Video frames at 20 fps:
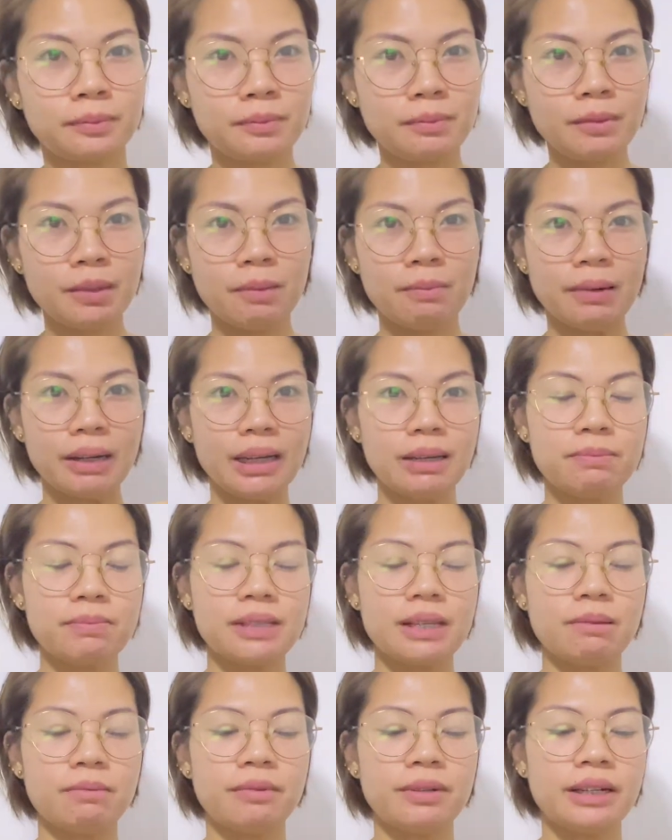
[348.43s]

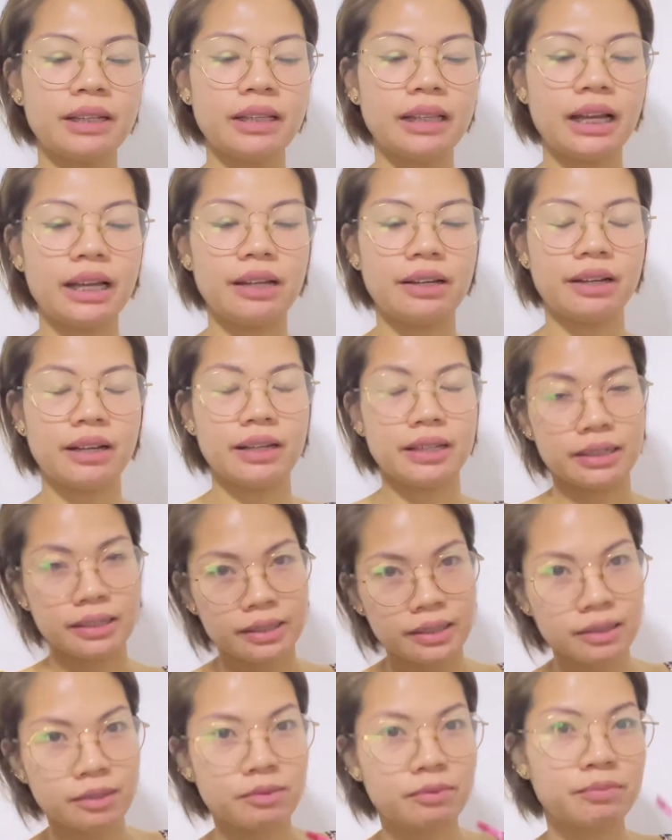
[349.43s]
Mag-lipstick muna tayo guys.
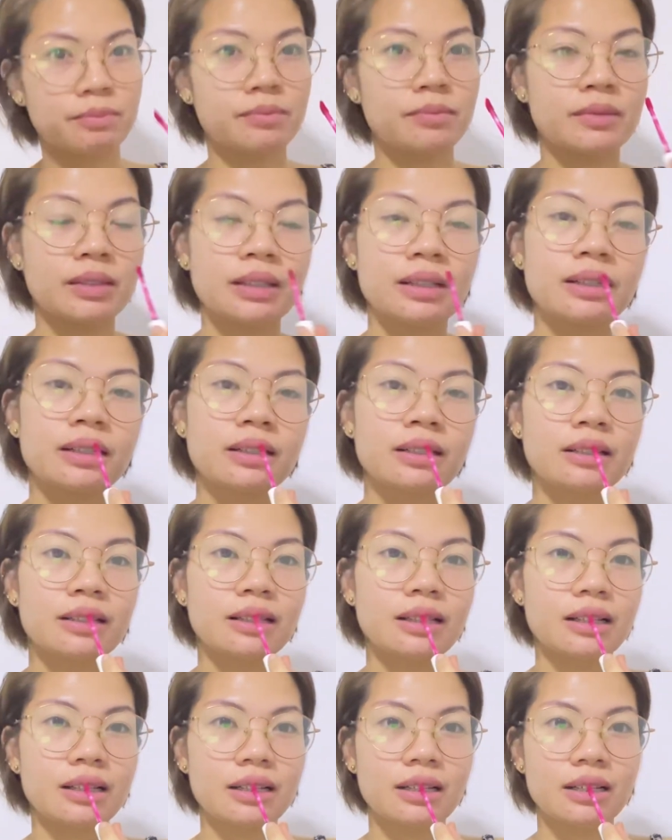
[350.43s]

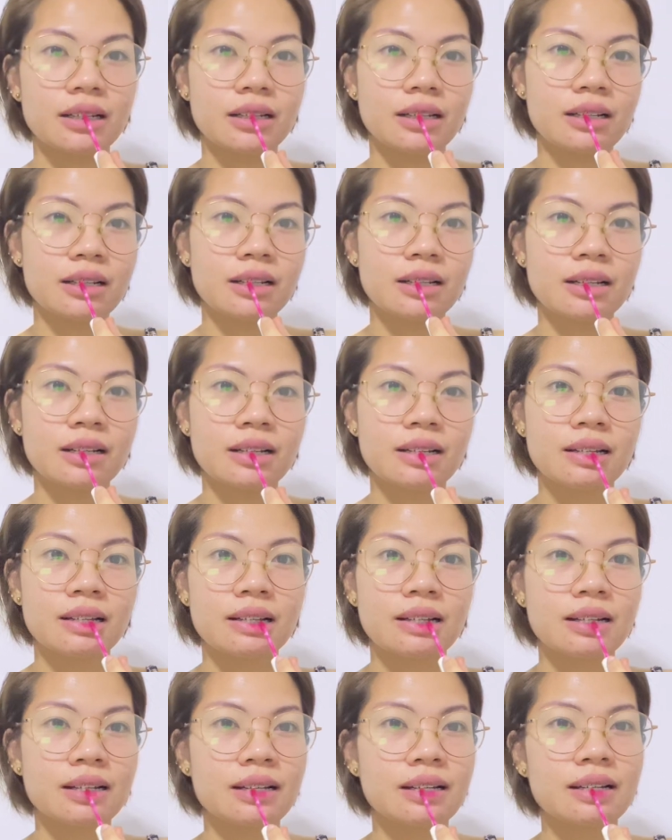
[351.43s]
You have unclear
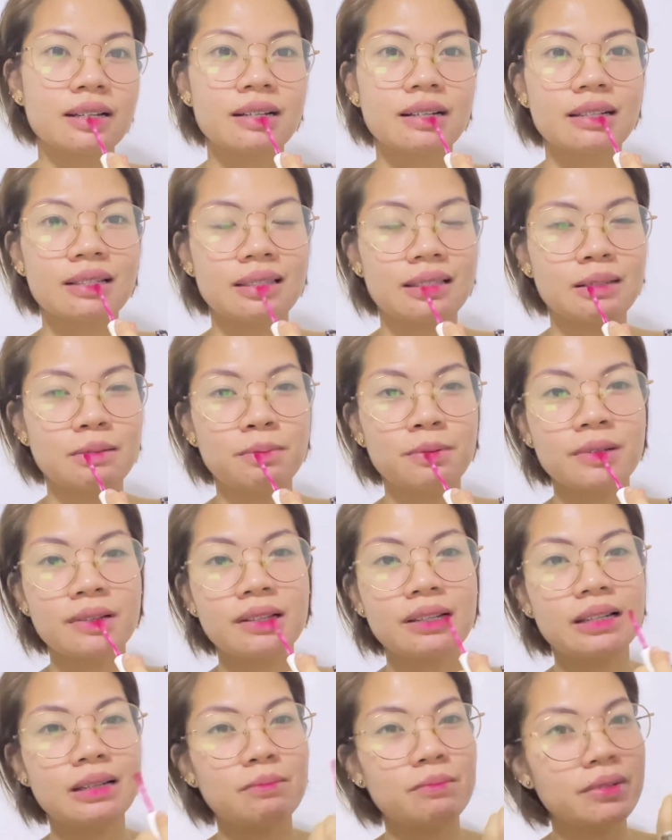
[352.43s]
instructions.
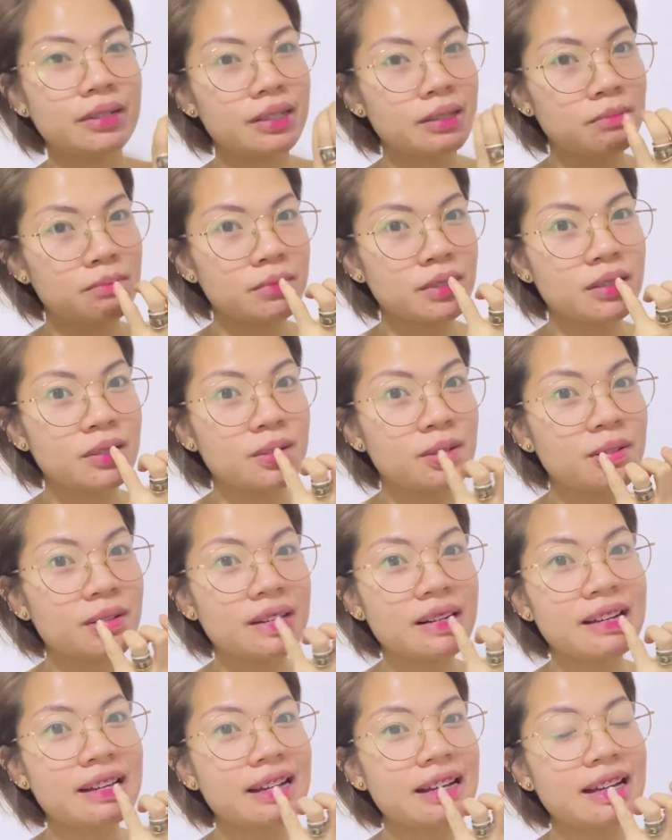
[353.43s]
Napuna naman ng
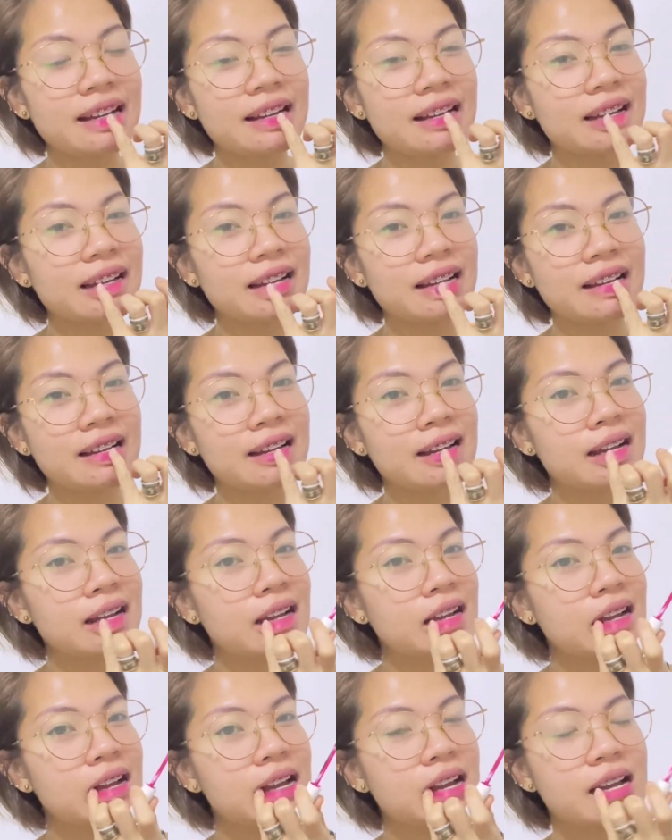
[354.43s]
basura.
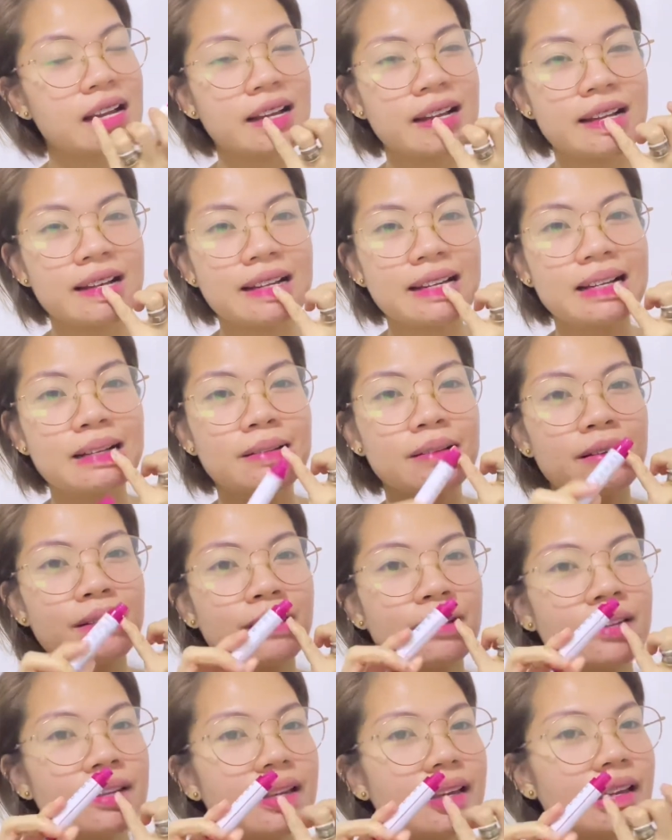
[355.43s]
Gamit ko
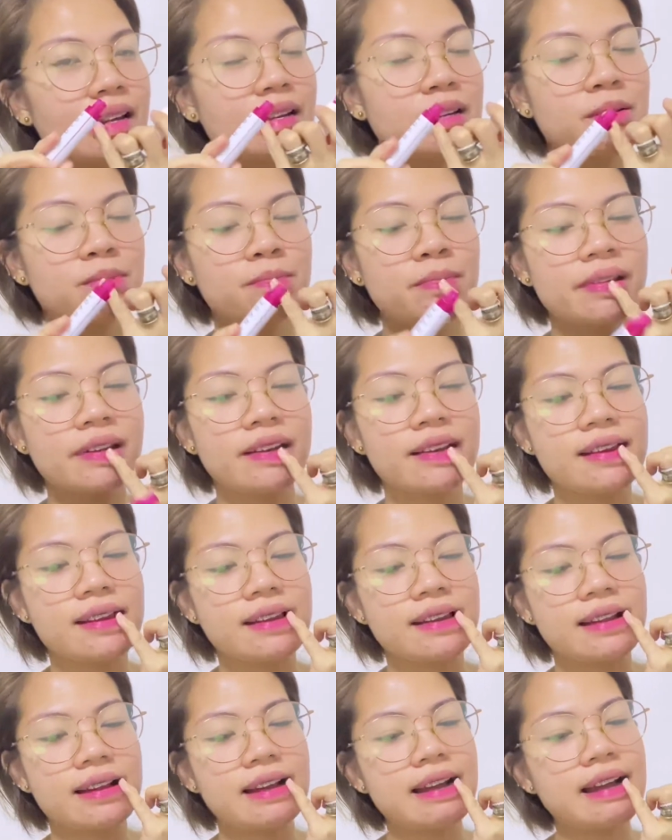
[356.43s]
yung Care Bear ah, na